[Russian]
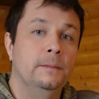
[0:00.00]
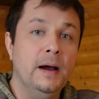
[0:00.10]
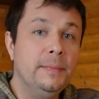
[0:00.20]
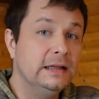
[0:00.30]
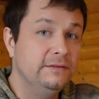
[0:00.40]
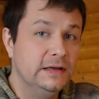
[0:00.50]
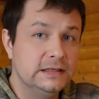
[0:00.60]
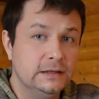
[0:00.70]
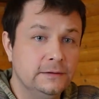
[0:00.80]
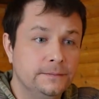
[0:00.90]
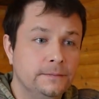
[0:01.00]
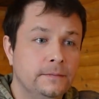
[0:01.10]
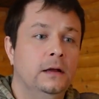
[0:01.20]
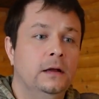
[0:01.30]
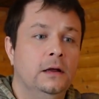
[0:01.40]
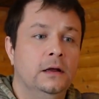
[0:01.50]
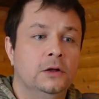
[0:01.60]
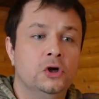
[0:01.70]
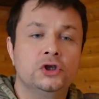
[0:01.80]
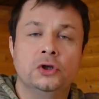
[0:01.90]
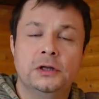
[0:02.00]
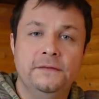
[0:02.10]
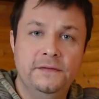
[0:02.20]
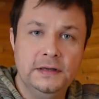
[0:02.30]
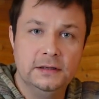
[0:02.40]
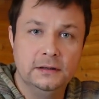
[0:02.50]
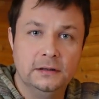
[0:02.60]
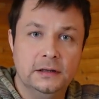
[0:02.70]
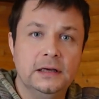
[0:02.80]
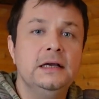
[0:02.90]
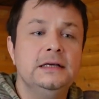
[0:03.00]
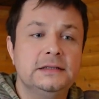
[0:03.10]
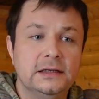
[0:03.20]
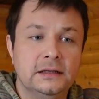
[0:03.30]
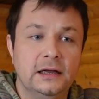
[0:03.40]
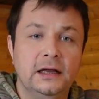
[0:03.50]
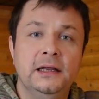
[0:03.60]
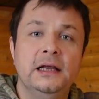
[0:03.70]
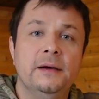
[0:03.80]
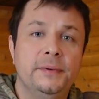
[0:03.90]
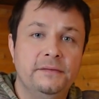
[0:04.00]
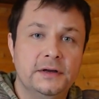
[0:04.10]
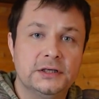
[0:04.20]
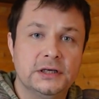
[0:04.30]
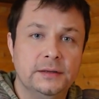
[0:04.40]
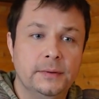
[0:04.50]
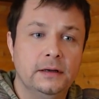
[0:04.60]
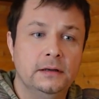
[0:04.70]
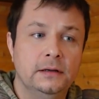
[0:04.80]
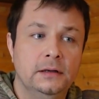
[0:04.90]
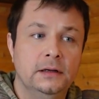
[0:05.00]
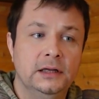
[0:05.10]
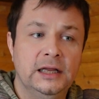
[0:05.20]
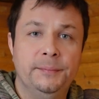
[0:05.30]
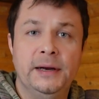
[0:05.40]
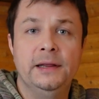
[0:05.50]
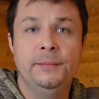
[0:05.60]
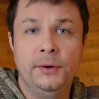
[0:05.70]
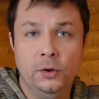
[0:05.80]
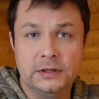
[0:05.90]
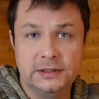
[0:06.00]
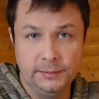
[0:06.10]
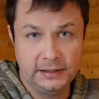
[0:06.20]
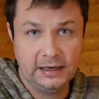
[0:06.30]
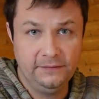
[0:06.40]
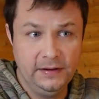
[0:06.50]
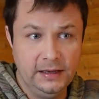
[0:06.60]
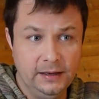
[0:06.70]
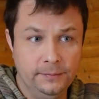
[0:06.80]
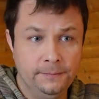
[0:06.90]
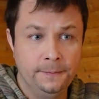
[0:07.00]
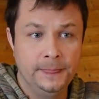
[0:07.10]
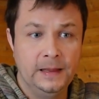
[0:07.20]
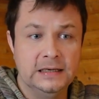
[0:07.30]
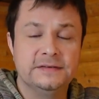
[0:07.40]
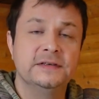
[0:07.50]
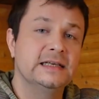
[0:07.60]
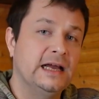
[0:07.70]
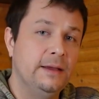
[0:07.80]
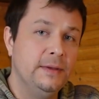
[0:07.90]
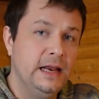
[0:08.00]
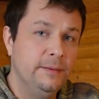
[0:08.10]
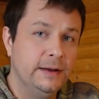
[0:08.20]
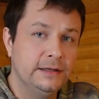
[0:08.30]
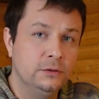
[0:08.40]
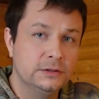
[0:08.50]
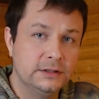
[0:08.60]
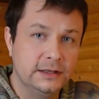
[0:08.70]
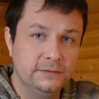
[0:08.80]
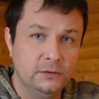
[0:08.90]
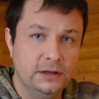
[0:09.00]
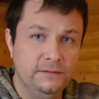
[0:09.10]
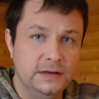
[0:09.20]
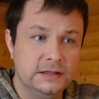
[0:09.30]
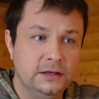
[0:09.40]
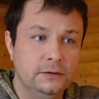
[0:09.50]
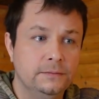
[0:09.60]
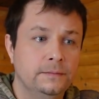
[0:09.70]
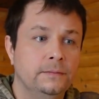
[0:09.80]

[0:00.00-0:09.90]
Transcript: Баб ответил. То, что ты видел, истинно и неопровержимо. Ты пренебрег всем откровением и с высокомерием отнесся к его явителю.